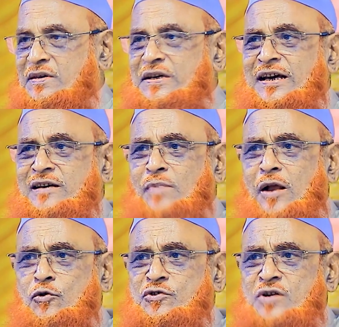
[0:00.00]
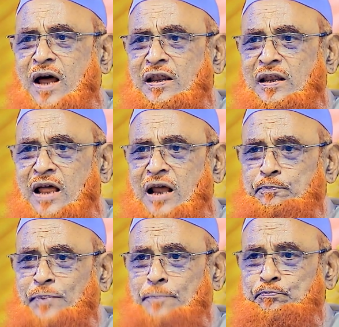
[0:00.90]
যেই মানুষ আল্লাহর
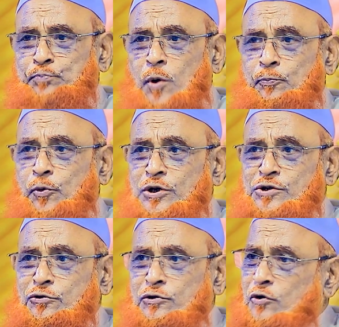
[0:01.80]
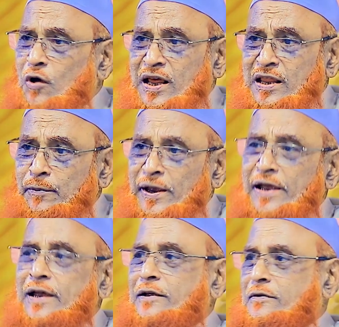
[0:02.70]
প্রাপ্য পরিশোধ করে দেবে
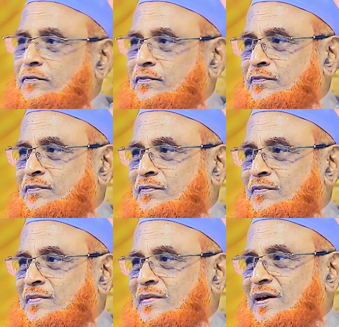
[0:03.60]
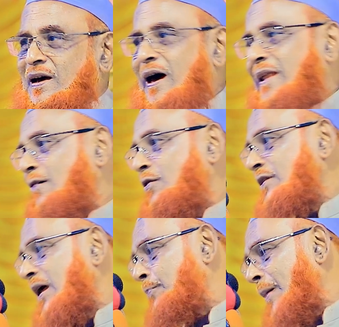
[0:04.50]
আল্লাহ
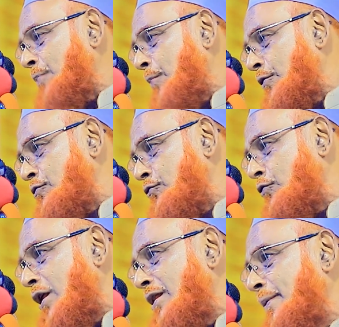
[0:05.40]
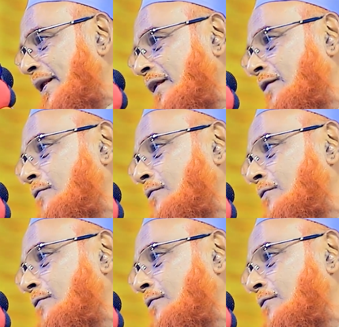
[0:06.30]
তার প্রাপ্য পরিশোধ করে দেবেন